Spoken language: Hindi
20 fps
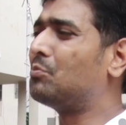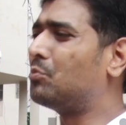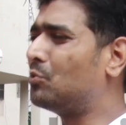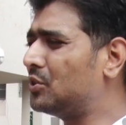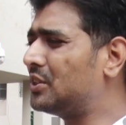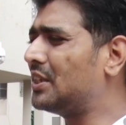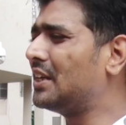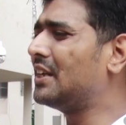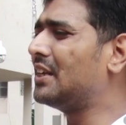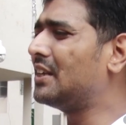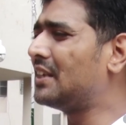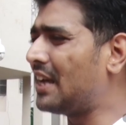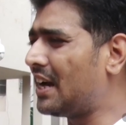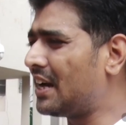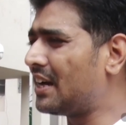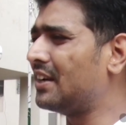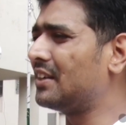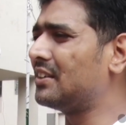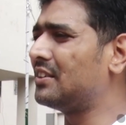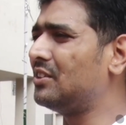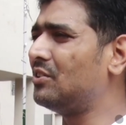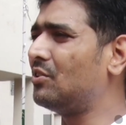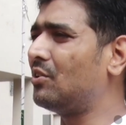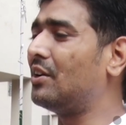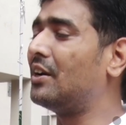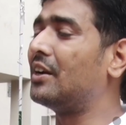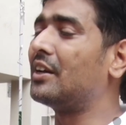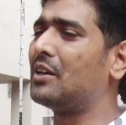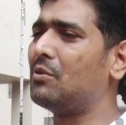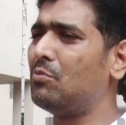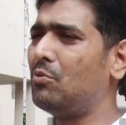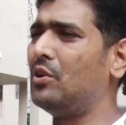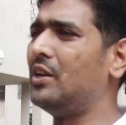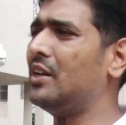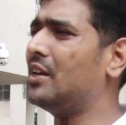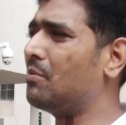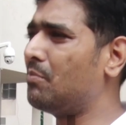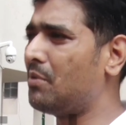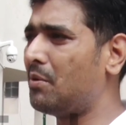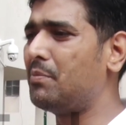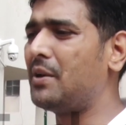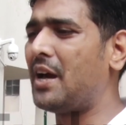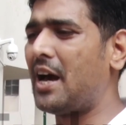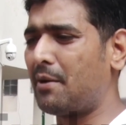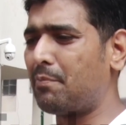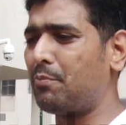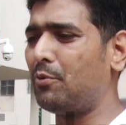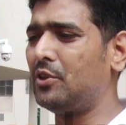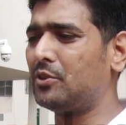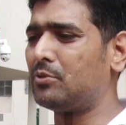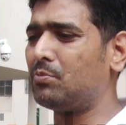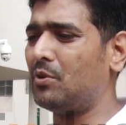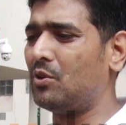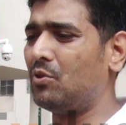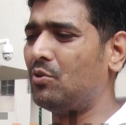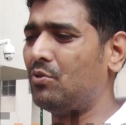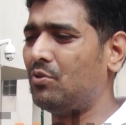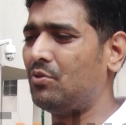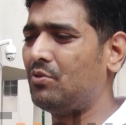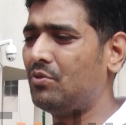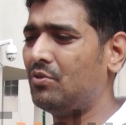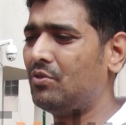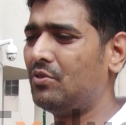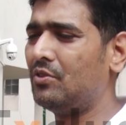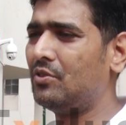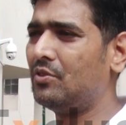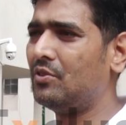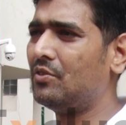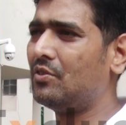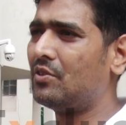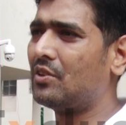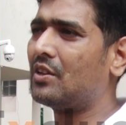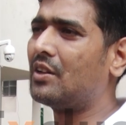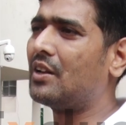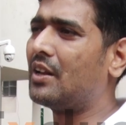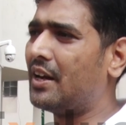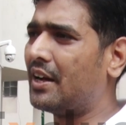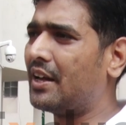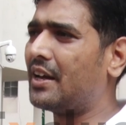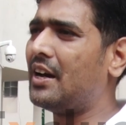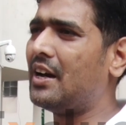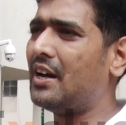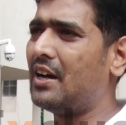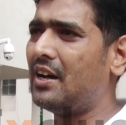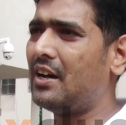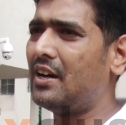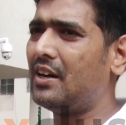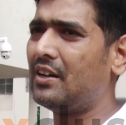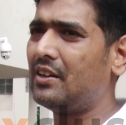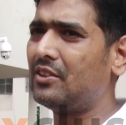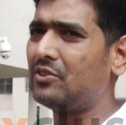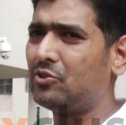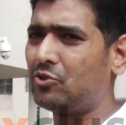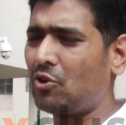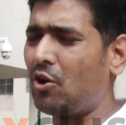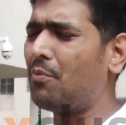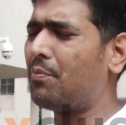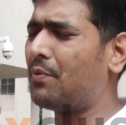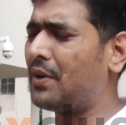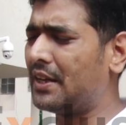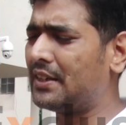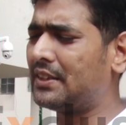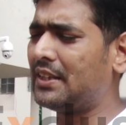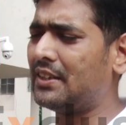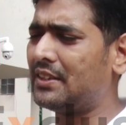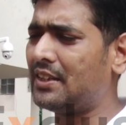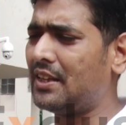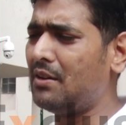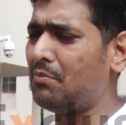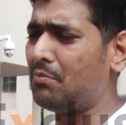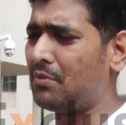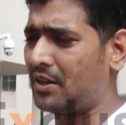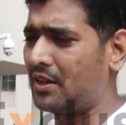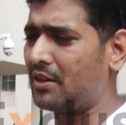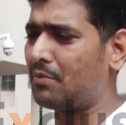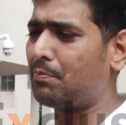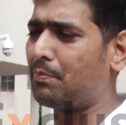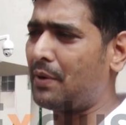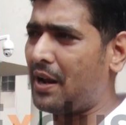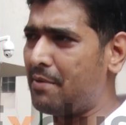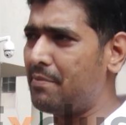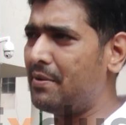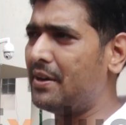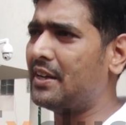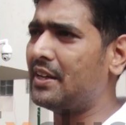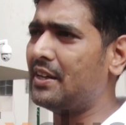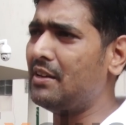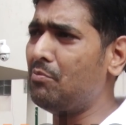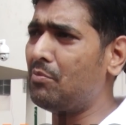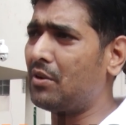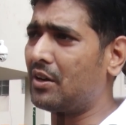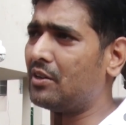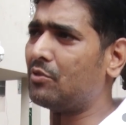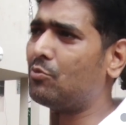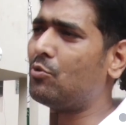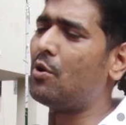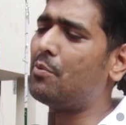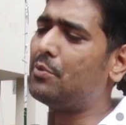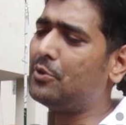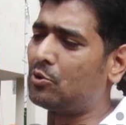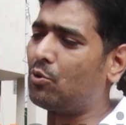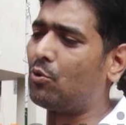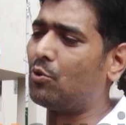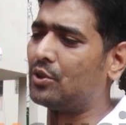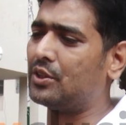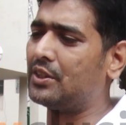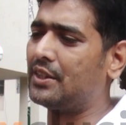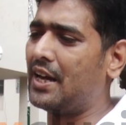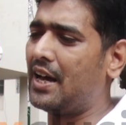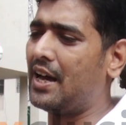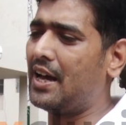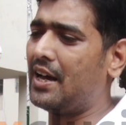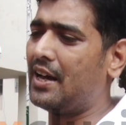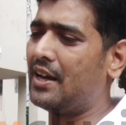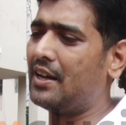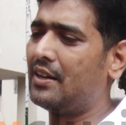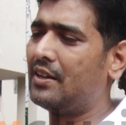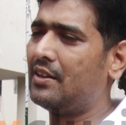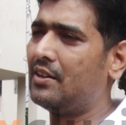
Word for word: पूछे कि क्या करती हो लड़की बोली कि मैं बिहार पुलिस में हूँ लड़का जॉब करता था मगर प्राइवेट ही मगर वो अभी छोड़ दिया है